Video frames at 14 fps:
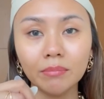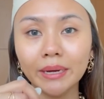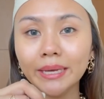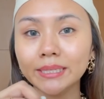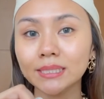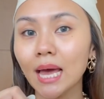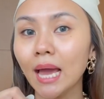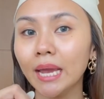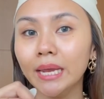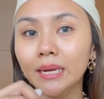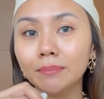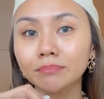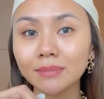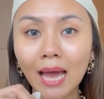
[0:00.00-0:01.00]
ไม่ได้ใส่
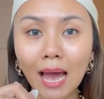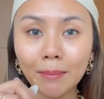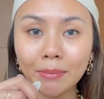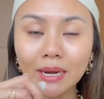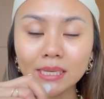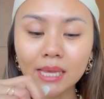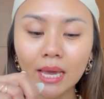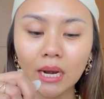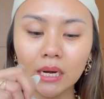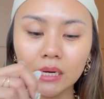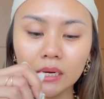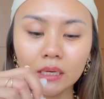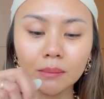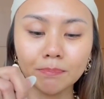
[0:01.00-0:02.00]
น้ำตาลไม่ได้ใส่อะไรเล
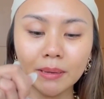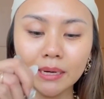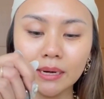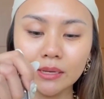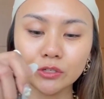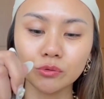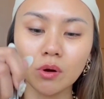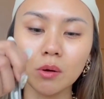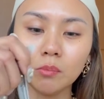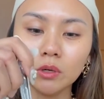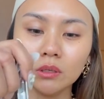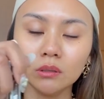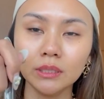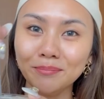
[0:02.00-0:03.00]
ยเป็นเนเชอรัลหมด
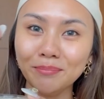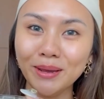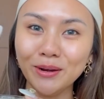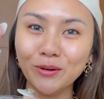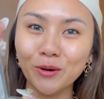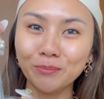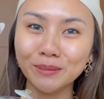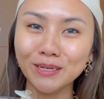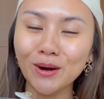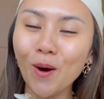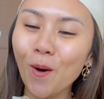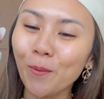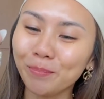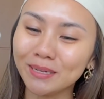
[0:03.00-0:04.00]
เลย เป็นนมผึ้ง
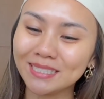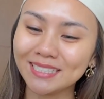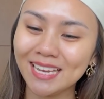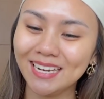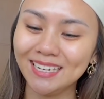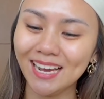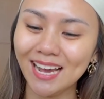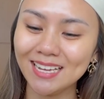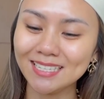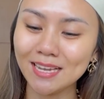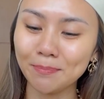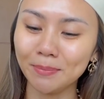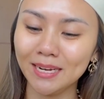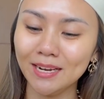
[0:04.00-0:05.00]
6%นะคะ จา
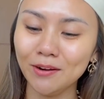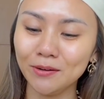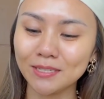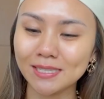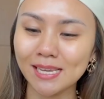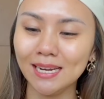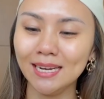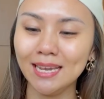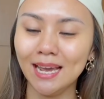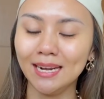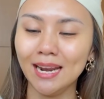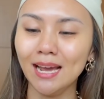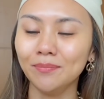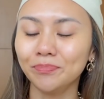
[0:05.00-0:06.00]
กประเทศออสเตรเลีย
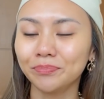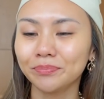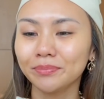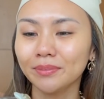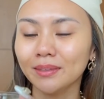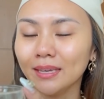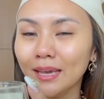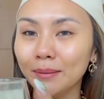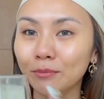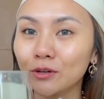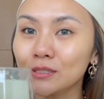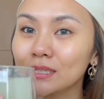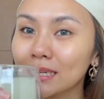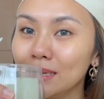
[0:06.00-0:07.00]
นะแอม
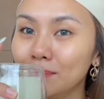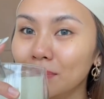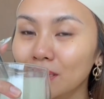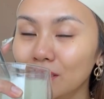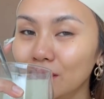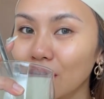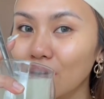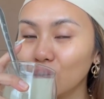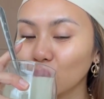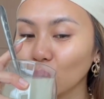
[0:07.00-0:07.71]
ก็จะกินไปเลยค่ะ